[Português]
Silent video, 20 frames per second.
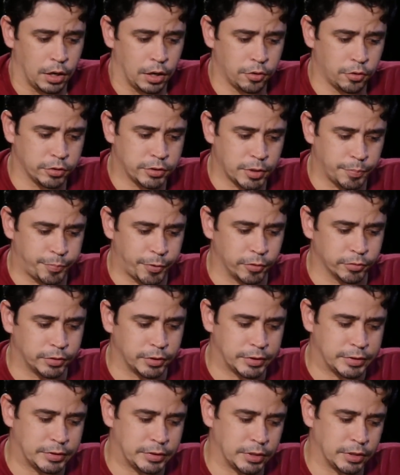A nossa
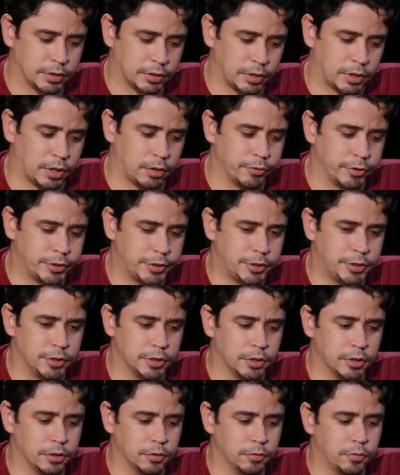pauta central
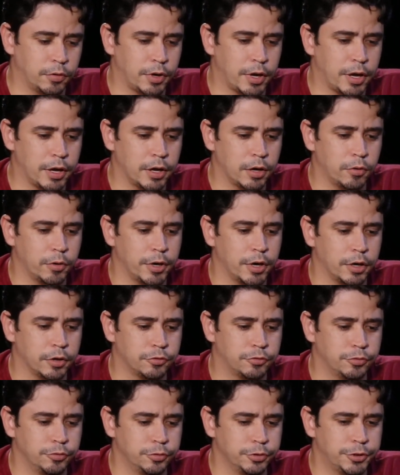este ano é o
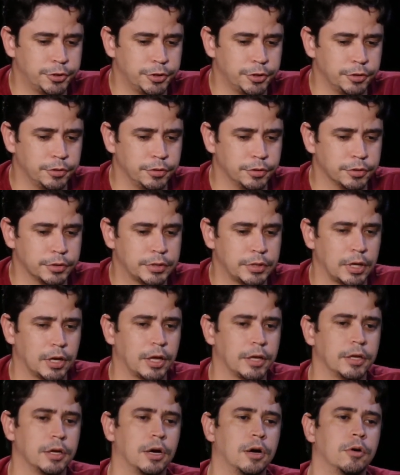reajuste
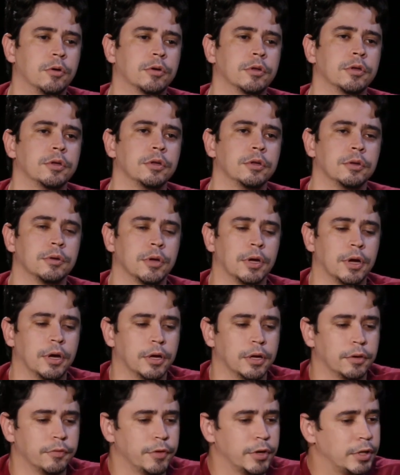salarial, que
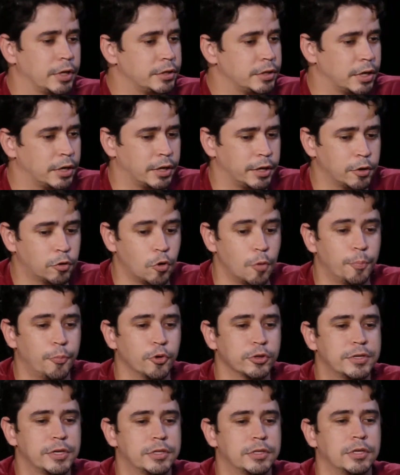é, na verdade é a
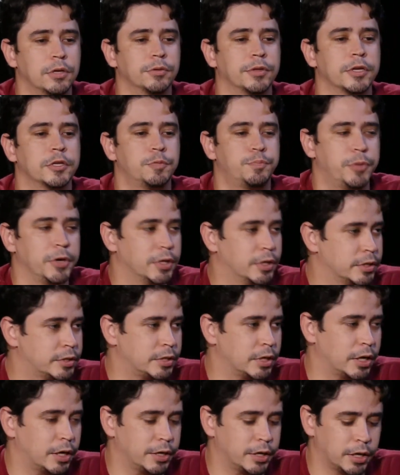recomposição das perdas
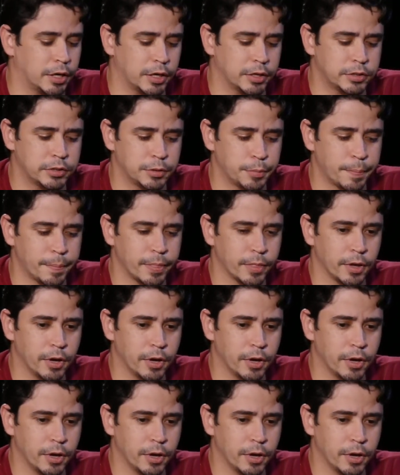salariais.